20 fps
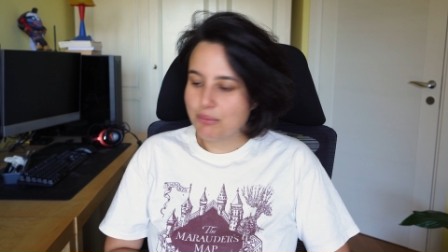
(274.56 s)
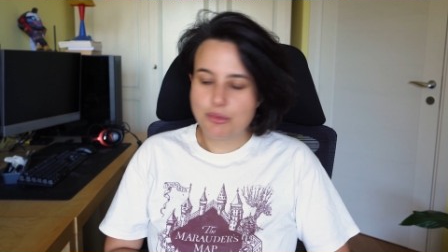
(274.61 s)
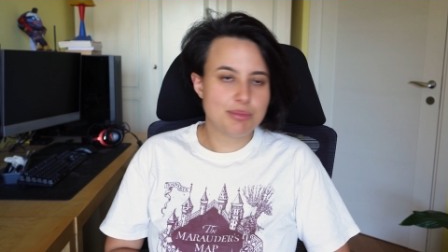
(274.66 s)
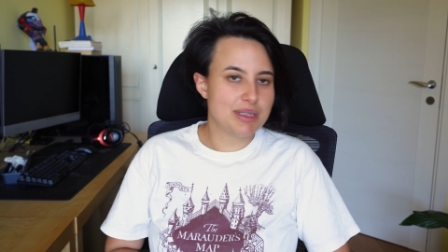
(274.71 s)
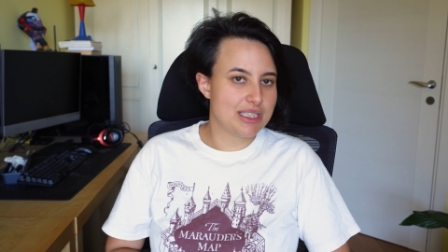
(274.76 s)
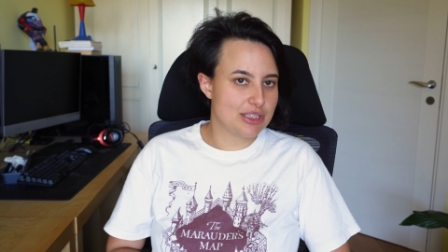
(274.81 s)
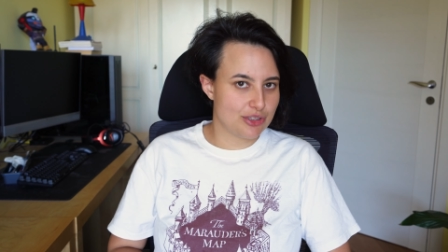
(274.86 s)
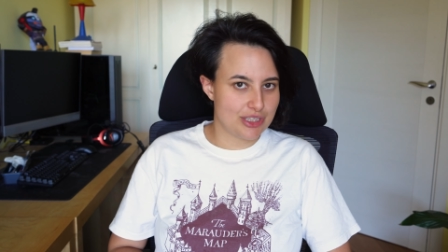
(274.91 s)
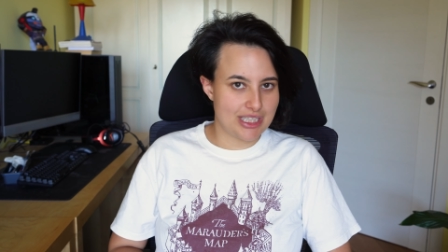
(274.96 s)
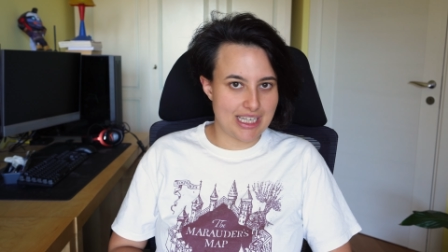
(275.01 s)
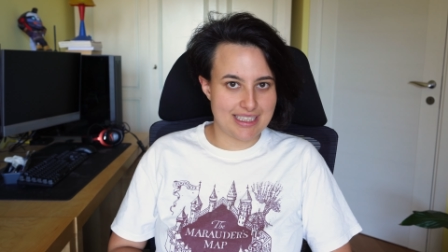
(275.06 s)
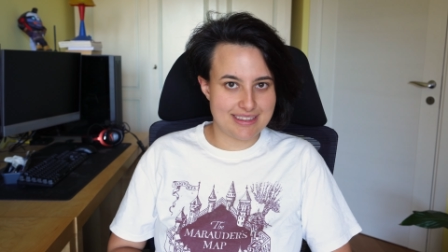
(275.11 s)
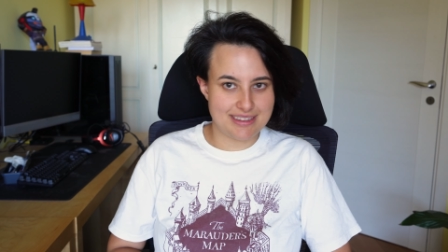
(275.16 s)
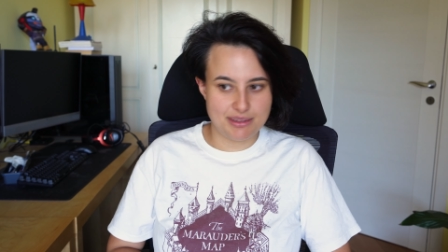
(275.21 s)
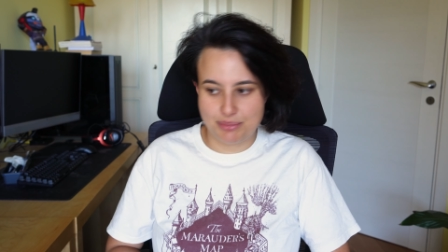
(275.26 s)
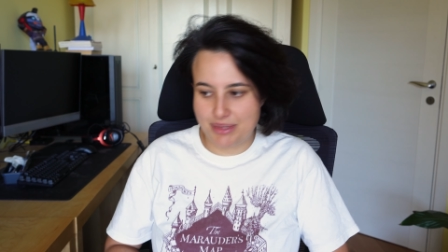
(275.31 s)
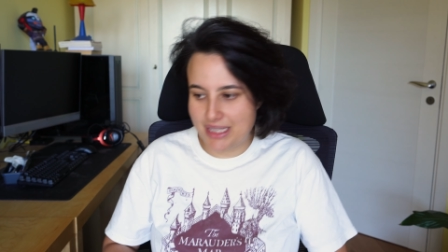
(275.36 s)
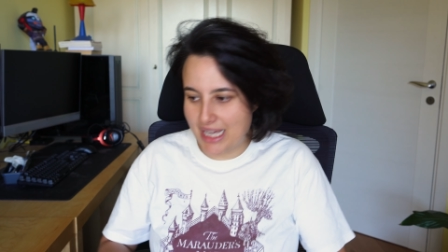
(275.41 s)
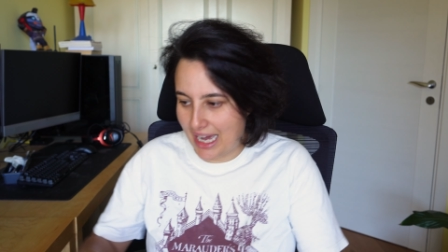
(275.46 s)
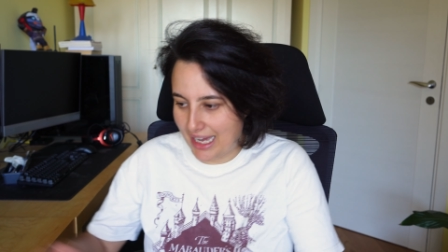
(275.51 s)
il momento della
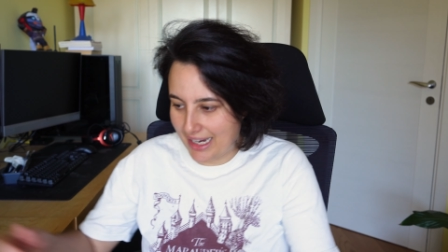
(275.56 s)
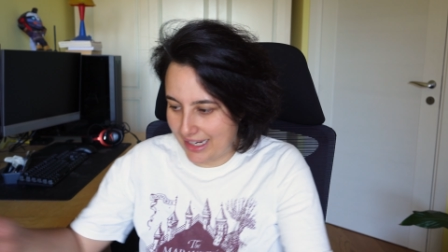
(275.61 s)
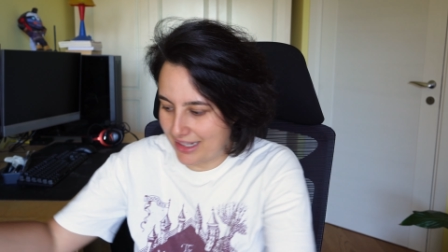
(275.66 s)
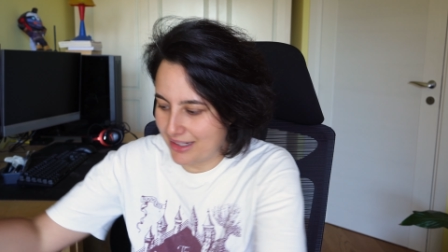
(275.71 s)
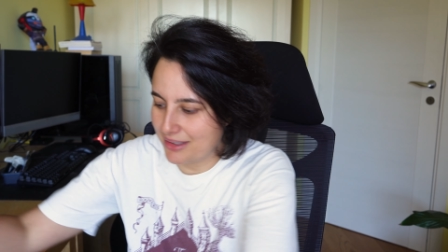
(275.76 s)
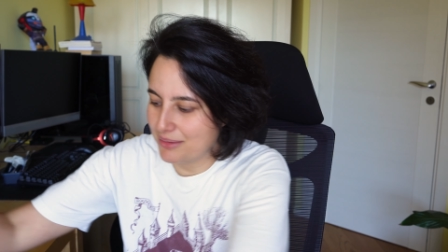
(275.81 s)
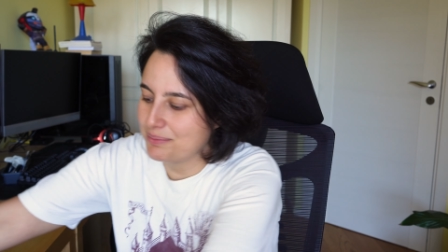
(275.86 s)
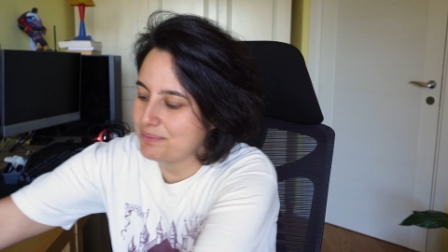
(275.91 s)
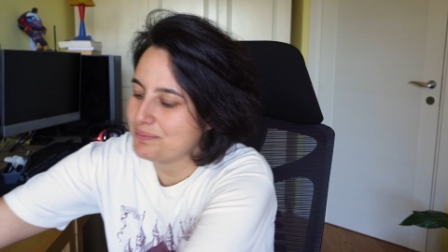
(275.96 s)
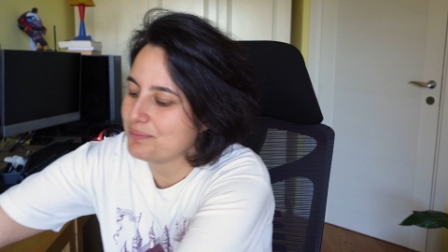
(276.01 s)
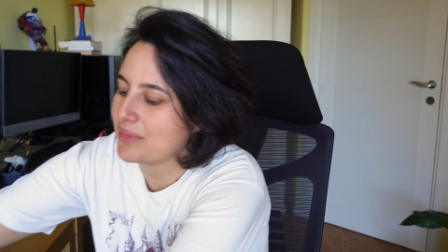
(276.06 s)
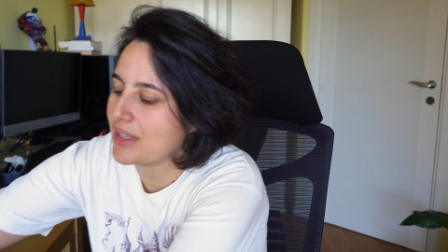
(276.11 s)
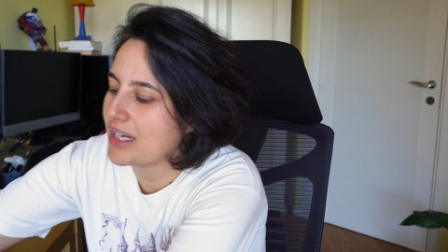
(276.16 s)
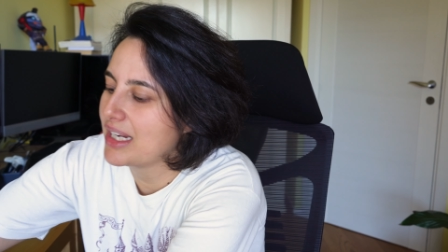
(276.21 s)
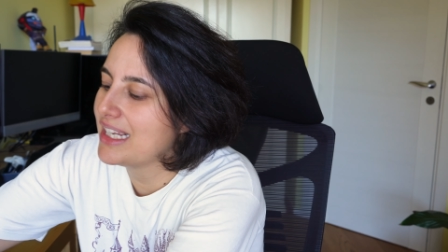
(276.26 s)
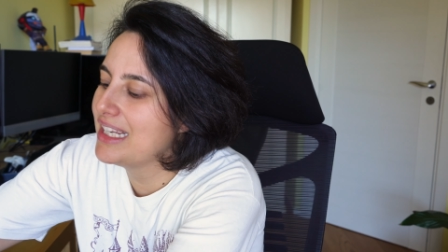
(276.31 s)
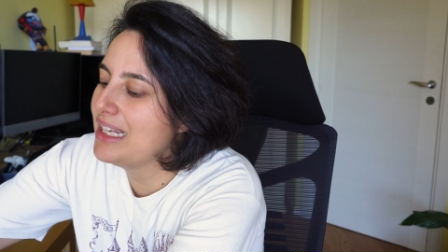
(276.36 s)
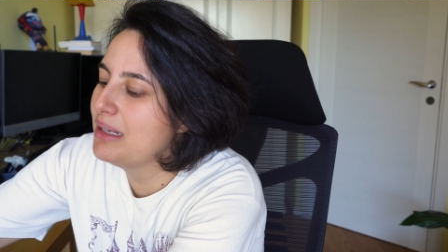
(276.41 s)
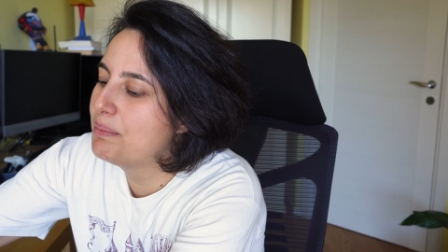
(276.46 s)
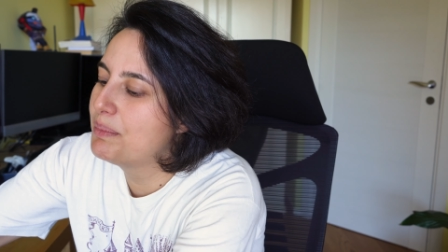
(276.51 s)
TBR.
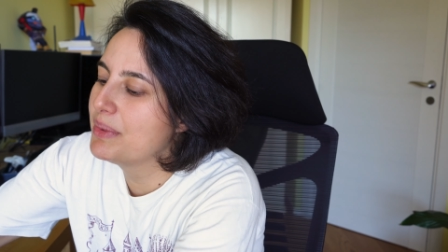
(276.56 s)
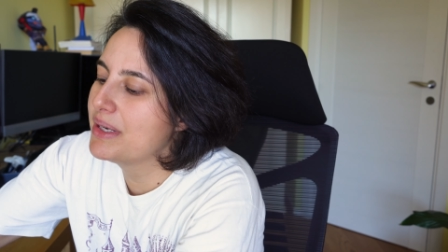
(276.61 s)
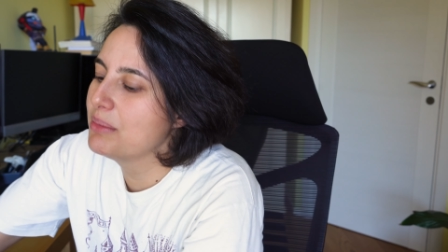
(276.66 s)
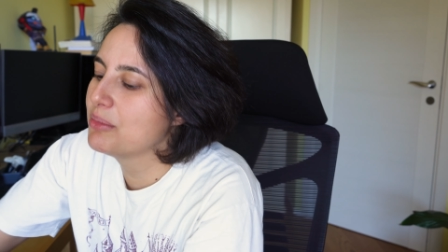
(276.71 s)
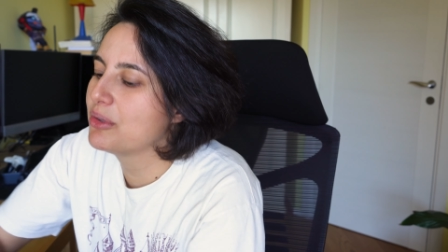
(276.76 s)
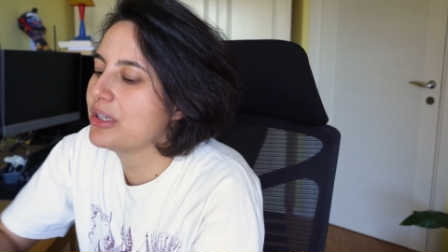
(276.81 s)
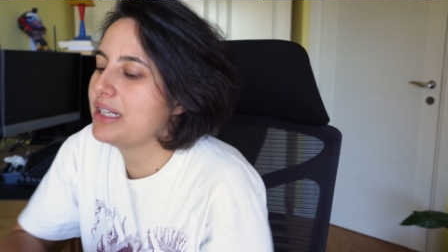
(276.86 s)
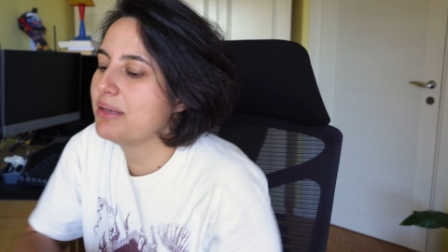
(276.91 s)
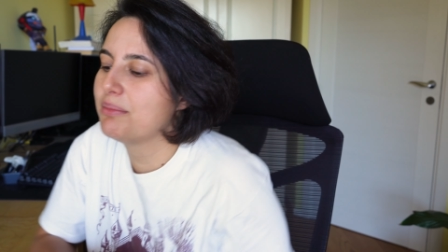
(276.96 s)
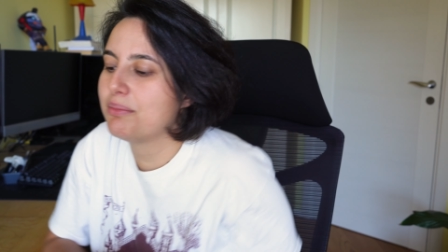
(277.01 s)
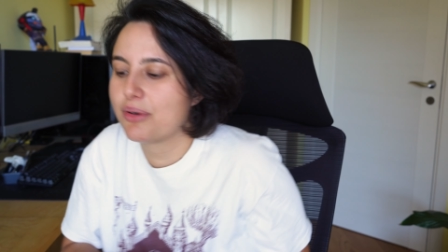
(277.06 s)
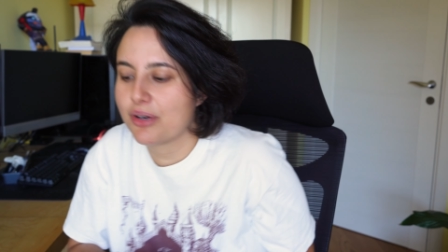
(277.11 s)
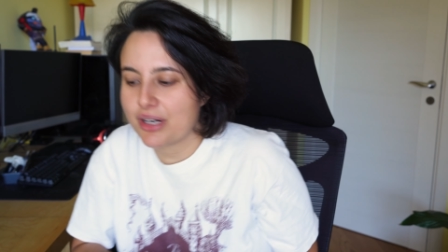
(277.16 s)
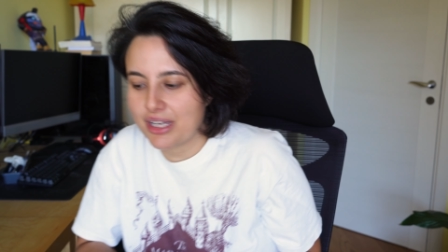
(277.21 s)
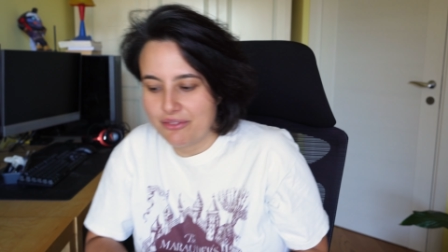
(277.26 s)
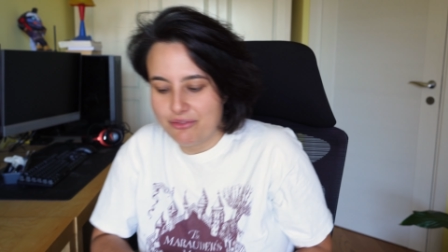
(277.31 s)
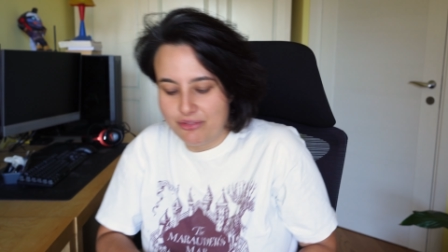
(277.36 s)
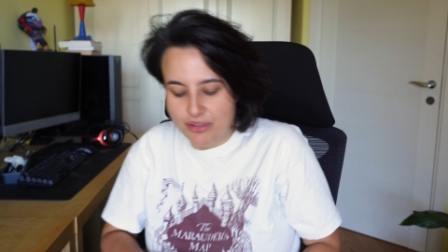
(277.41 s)
Il primo libro che